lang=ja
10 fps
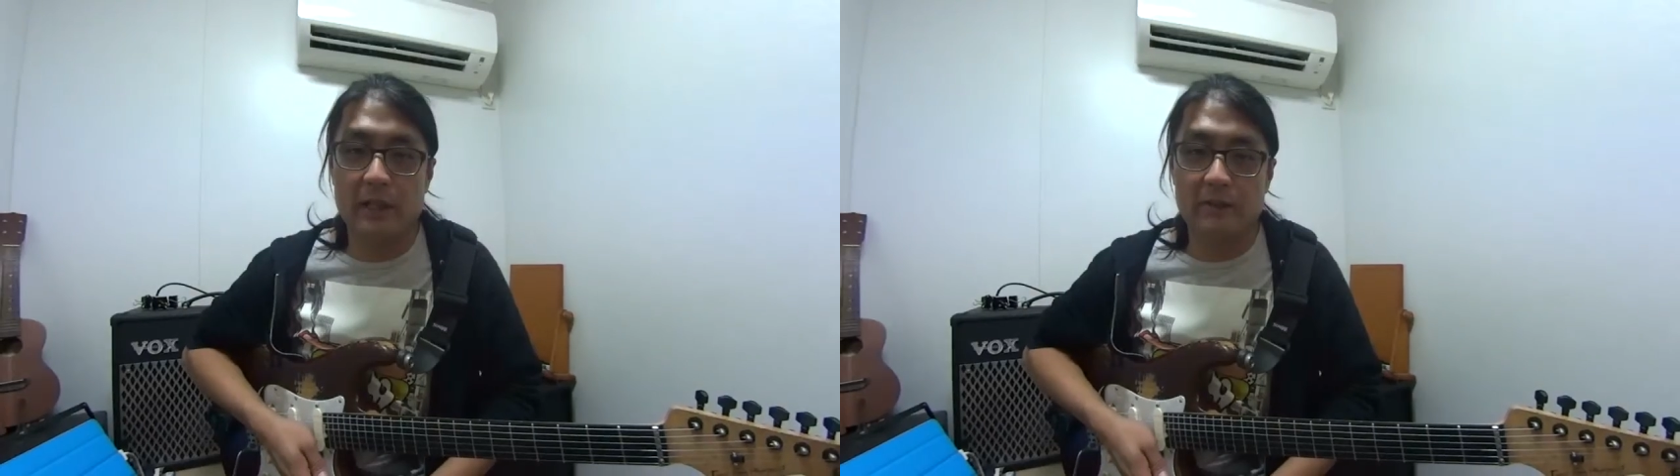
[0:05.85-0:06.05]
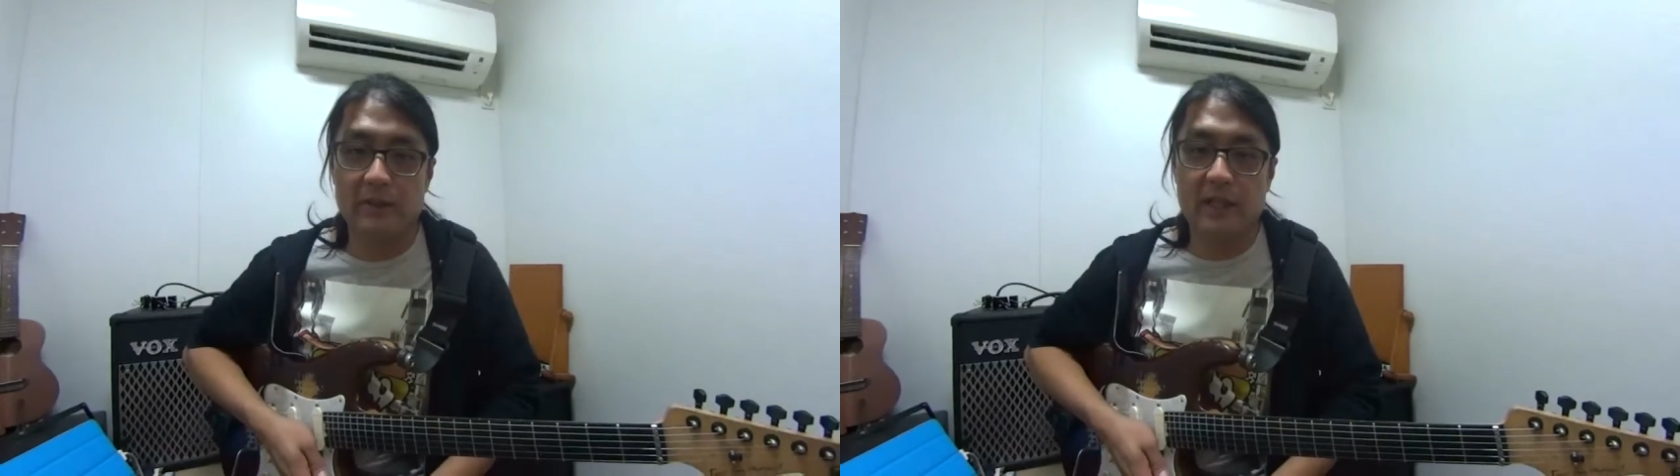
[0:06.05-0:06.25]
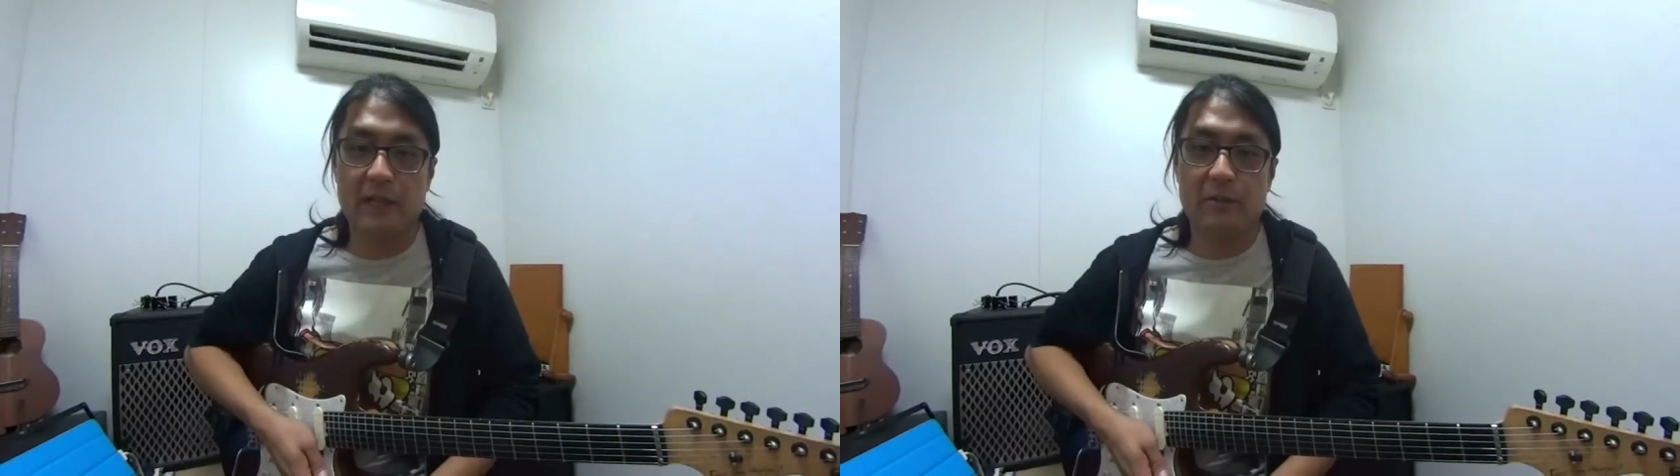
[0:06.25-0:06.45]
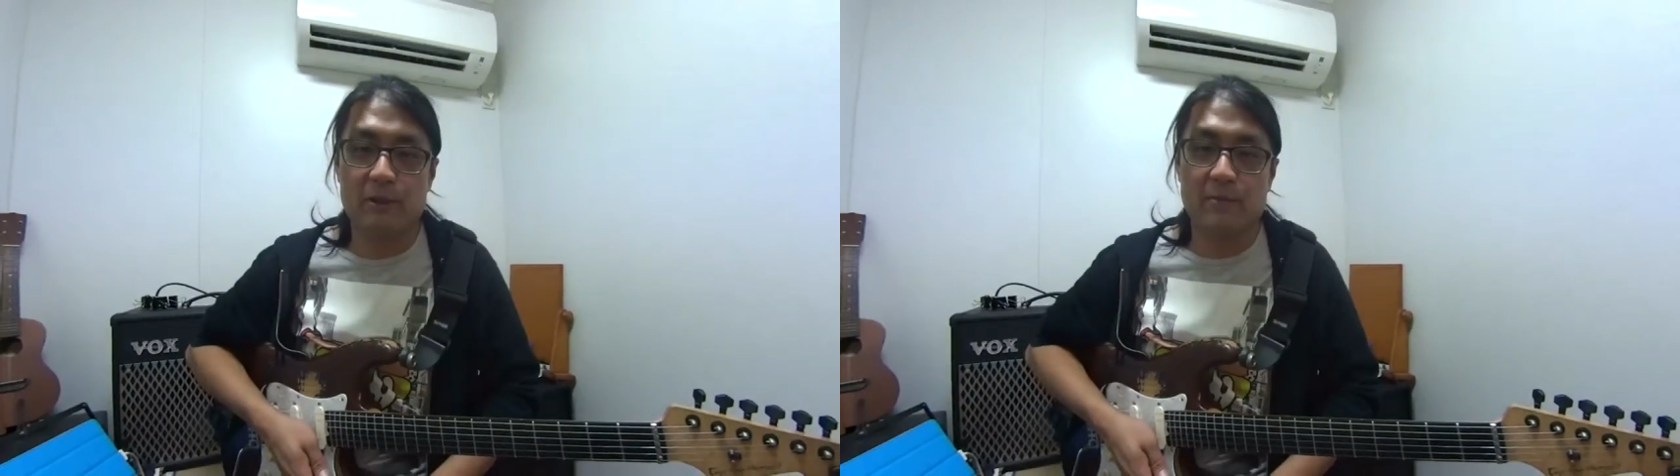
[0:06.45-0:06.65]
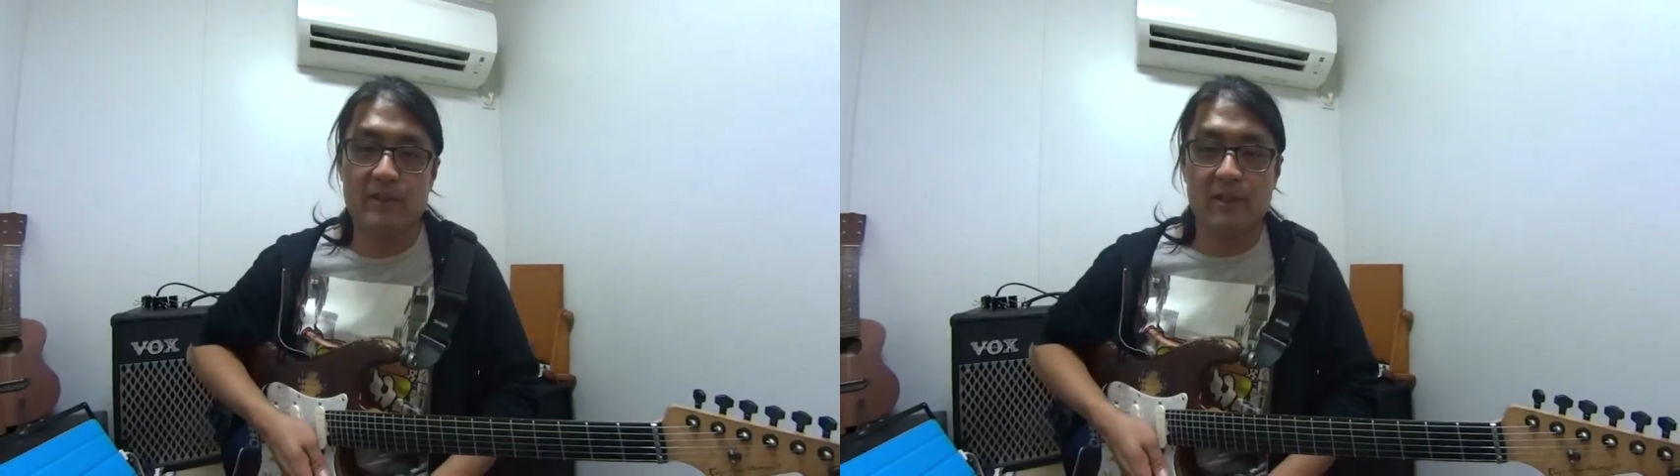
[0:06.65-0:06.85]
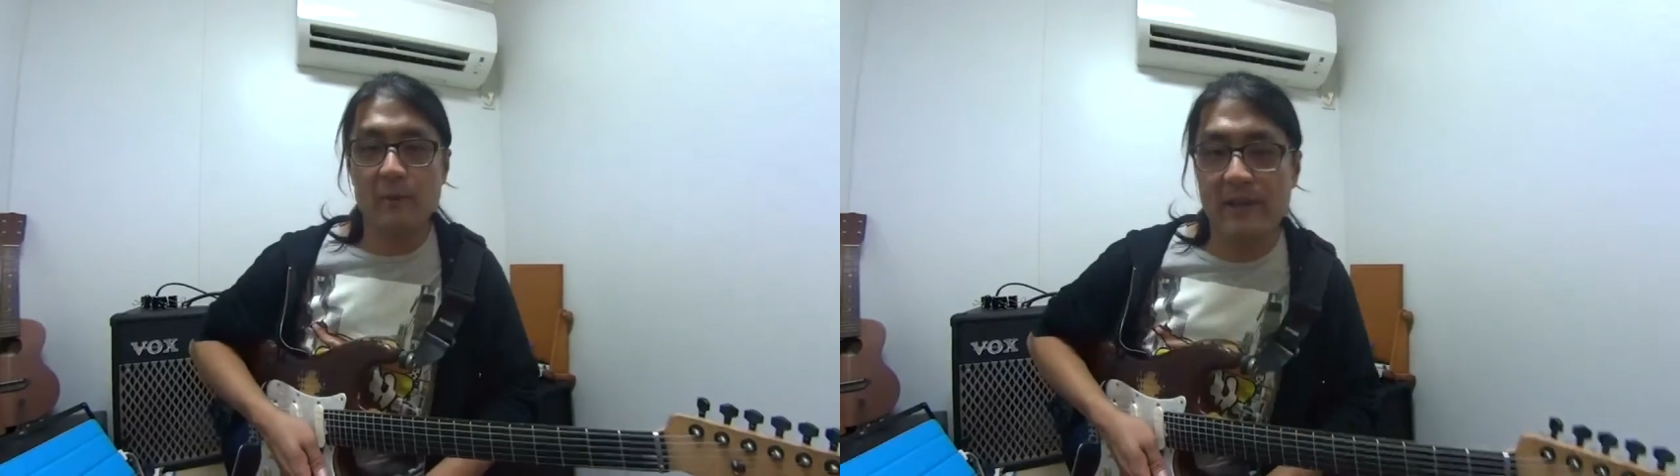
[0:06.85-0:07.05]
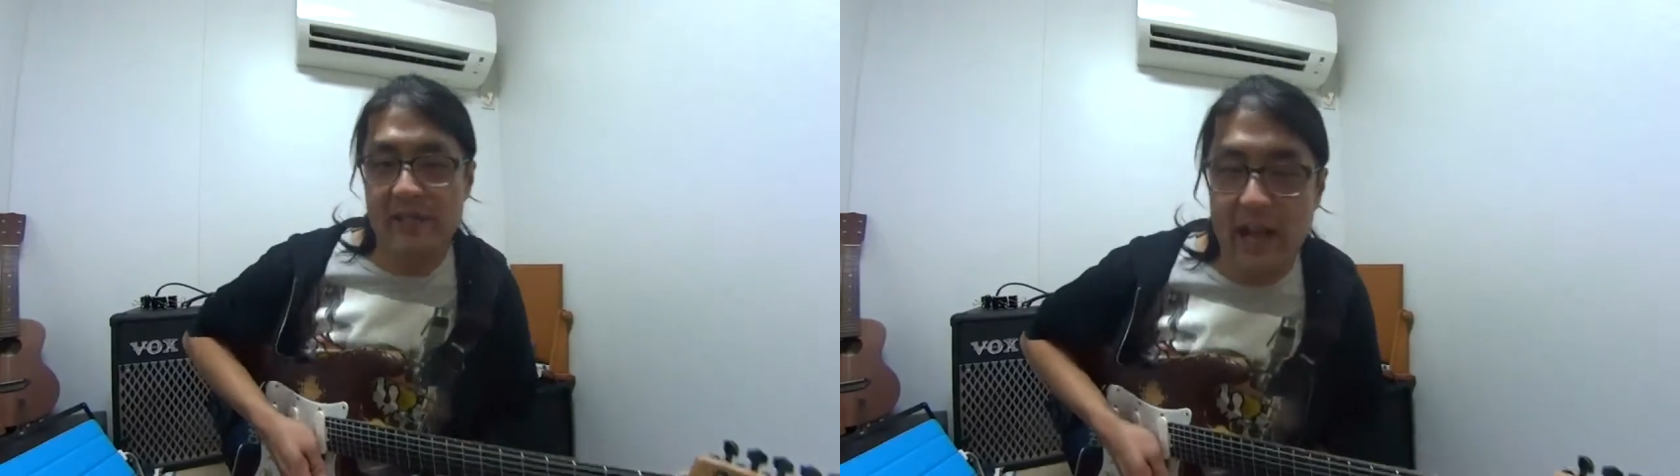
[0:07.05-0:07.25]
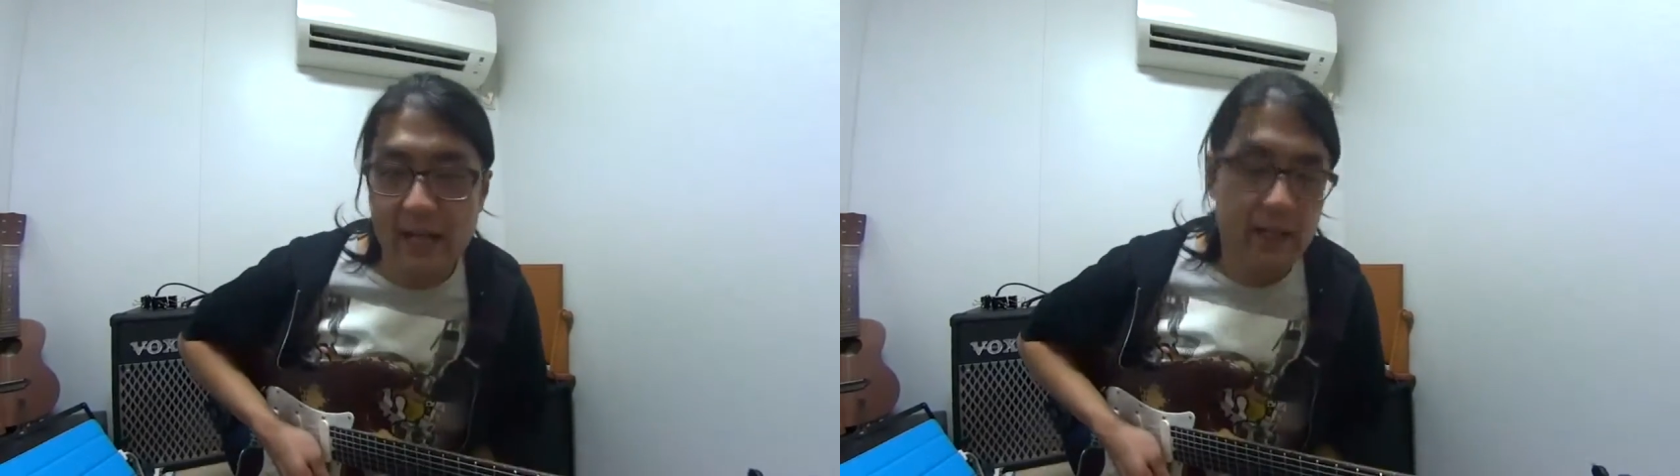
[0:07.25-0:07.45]
あの、事態が起こりまして、ごめん
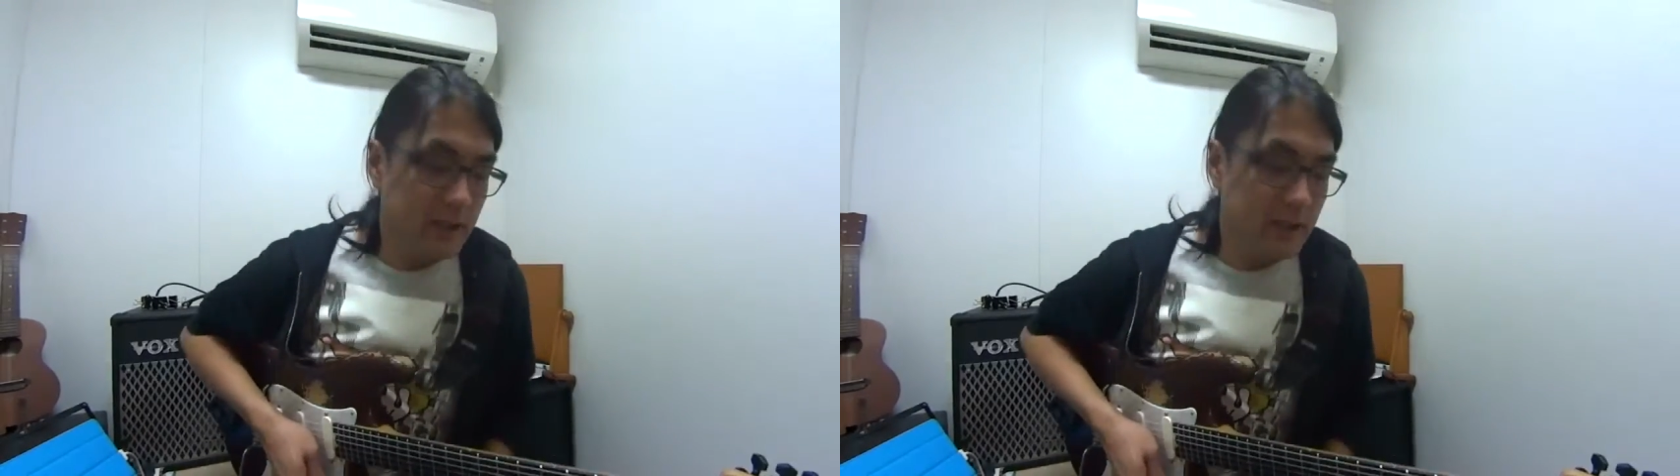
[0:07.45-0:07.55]
ちゃい。